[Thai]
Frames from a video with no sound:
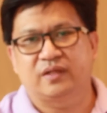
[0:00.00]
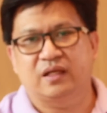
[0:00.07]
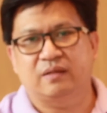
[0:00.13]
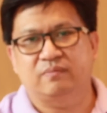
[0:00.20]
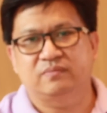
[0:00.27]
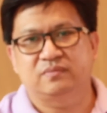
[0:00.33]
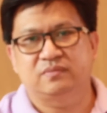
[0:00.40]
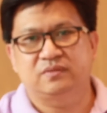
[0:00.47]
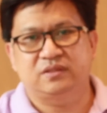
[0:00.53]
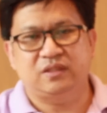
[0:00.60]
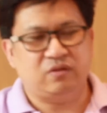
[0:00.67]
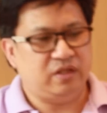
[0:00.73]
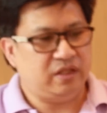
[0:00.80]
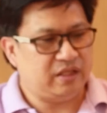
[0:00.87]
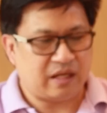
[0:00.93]
นะครับ
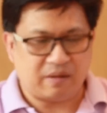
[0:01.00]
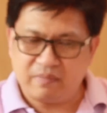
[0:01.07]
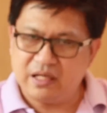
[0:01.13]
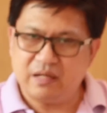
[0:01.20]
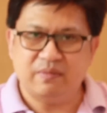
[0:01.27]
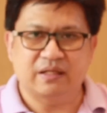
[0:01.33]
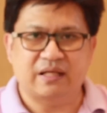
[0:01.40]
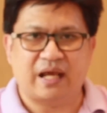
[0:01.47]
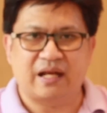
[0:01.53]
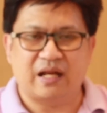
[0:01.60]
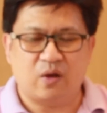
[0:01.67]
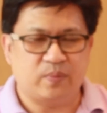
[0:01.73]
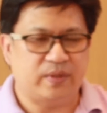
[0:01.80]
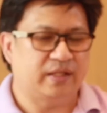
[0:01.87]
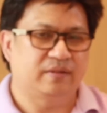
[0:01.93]
เจ้าที่ยังไม่ดำเนินการ
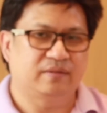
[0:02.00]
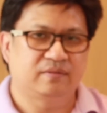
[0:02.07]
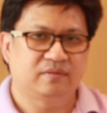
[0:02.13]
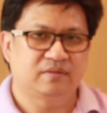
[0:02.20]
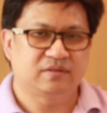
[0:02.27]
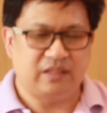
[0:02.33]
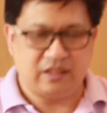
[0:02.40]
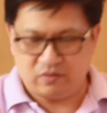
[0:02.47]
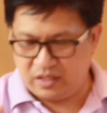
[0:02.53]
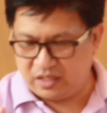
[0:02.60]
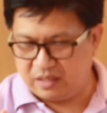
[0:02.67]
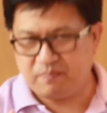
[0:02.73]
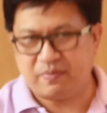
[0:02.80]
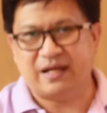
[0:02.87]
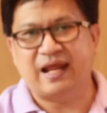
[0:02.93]
เอาผิด สิ่งนี้
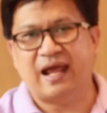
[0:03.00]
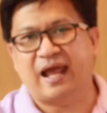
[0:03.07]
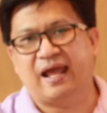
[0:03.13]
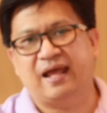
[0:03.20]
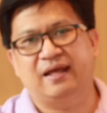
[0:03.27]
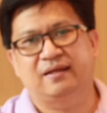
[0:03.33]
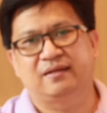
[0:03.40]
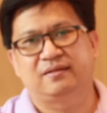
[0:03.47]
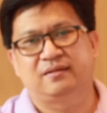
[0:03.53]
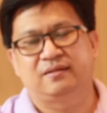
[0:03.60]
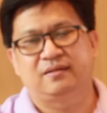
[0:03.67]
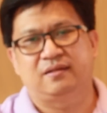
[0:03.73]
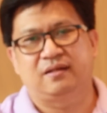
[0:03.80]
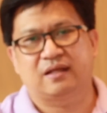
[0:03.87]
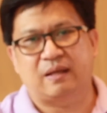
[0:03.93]
คือปัญหา
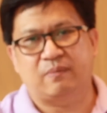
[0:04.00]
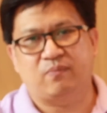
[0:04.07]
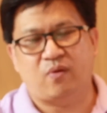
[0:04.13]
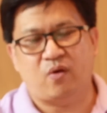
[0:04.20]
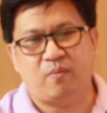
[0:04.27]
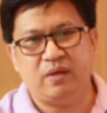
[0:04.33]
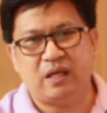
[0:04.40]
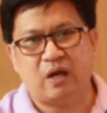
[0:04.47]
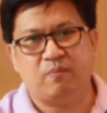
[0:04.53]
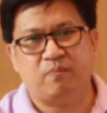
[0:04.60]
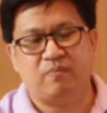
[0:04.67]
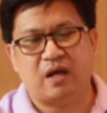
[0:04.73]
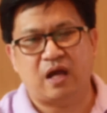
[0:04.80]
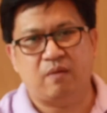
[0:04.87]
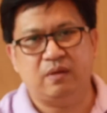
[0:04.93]
ครับพอไม่เอา
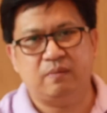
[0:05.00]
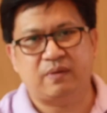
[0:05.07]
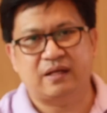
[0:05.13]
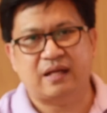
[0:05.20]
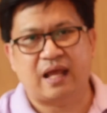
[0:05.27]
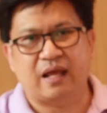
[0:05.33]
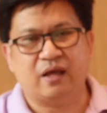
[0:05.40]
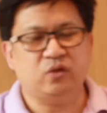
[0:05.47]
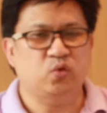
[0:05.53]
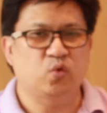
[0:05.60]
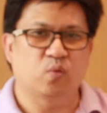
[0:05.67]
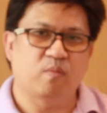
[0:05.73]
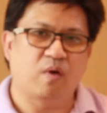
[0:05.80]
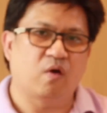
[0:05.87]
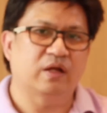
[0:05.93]
เอาไม่ปัญหาก็ถู
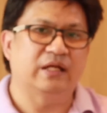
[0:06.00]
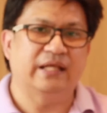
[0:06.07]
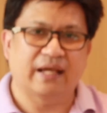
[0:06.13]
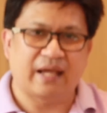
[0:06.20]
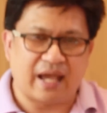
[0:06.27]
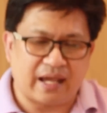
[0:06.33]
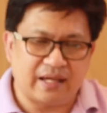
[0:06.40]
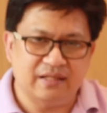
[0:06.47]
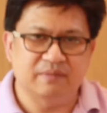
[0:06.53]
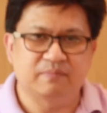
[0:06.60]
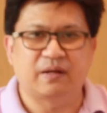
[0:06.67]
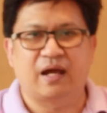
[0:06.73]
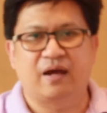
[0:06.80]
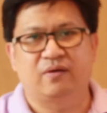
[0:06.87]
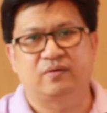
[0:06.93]
กมองว่าเลี้ยงใครหรือ
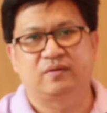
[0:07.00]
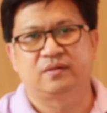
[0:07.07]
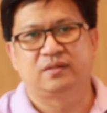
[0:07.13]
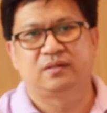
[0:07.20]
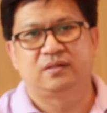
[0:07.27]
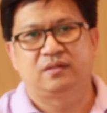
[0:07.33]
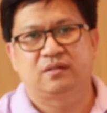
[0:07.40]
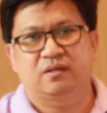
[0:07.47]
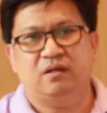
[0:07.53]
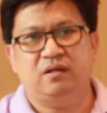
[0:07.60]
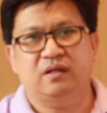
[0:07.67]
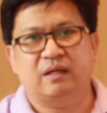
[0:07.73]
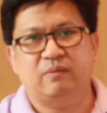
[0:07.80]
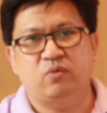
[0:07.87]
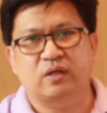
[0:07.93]
เปล่า ก็
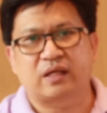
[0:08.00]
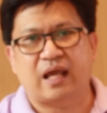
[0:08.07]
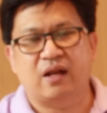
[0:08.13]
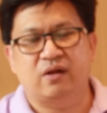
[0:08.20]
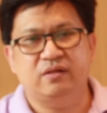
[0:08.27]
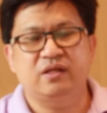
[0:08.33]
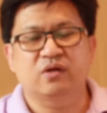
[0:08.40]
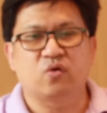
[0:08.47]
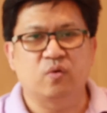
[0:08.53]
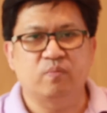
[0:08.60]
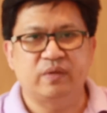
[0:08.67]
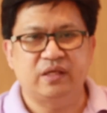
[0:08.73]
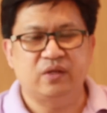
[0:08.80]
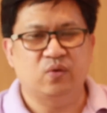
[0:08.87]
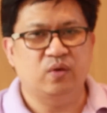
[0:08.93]
เลยกระบวนการเหล่านี้ยังคง
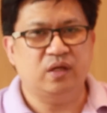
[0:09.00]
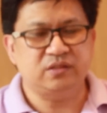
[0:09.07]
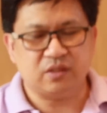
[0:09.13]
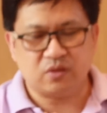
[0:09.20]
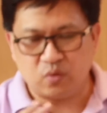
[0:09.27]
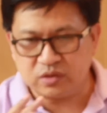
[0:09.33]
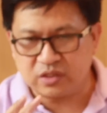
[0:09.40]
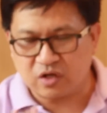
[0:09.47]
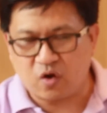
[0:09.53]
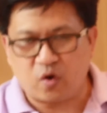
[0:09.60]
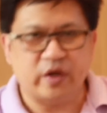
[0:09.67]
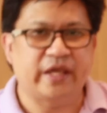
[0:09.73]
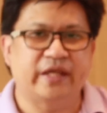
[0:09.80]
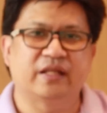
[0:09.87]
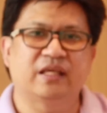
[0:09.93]
มีอยู่ แล้วจะคงจะก่อ
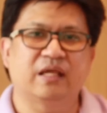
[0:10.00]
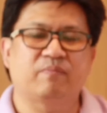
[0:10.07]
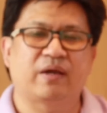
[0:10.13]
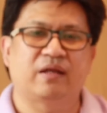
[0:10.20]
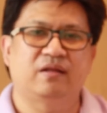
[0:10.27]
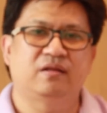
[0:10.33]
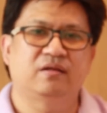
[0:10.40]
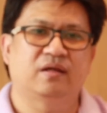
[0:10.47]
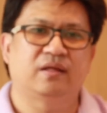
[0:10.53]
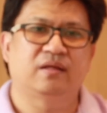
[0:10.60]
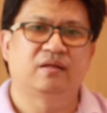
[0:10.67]
เหตุอย่างเงี้ยไปเรื่อ